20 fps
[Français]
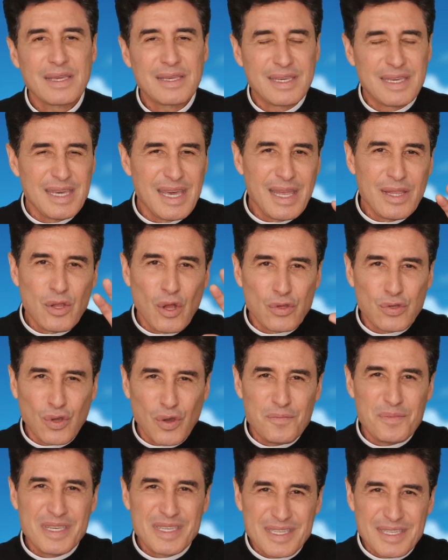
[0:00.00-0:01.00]
Qui est
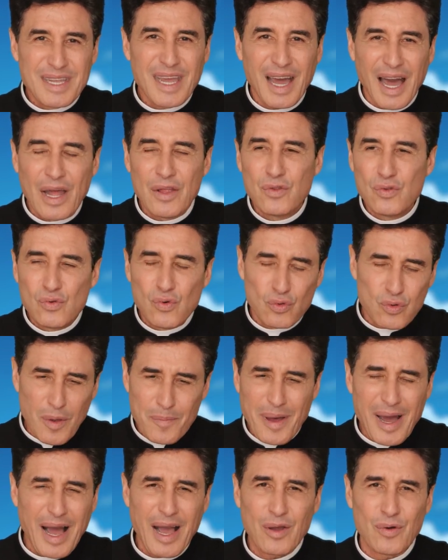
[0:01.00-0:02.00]
notre mystère à nous On ne
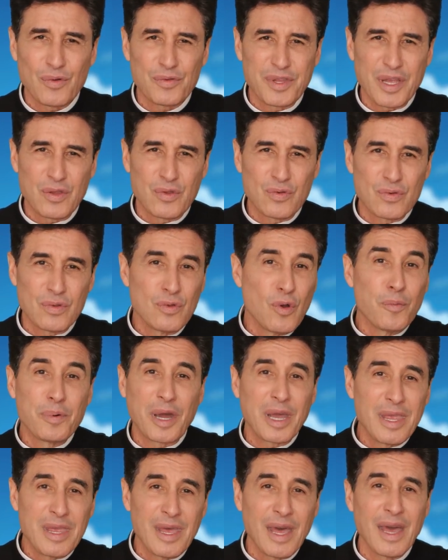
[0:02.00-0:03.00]
doit pas raconter toutes nos
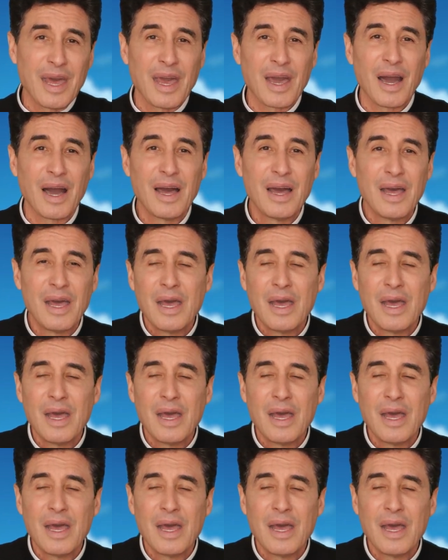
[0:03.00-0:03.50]
prières